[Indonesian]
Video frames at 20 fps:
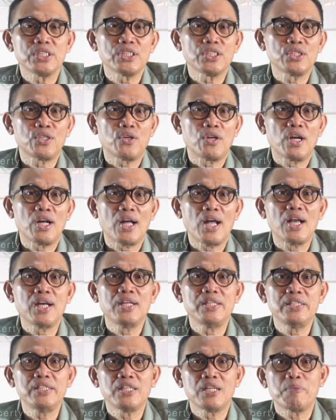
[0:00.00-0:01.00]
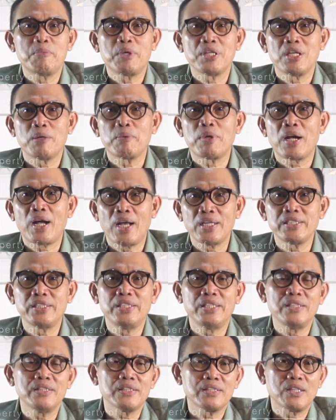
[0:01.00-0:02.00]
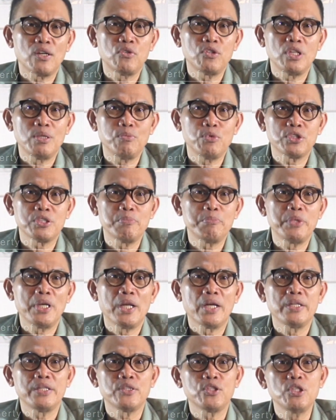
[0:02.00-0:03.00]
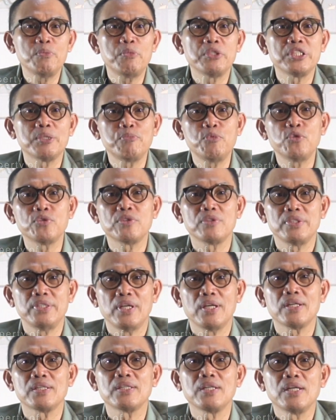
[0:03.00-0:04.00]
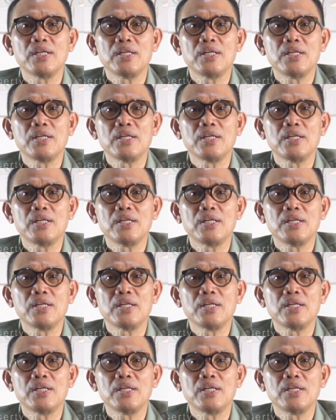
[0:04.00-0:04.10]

seorang ahli namanya Mak Hasin tahun 2009 itu menyebut ya